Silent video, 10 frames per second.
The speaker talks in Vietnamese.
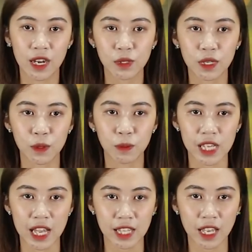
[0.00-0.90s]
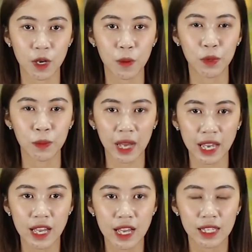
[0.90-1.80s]
Nếu sử dụng trà xanh không đúng
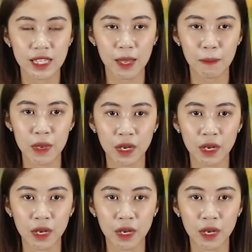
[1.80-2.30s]
cách thì sẽ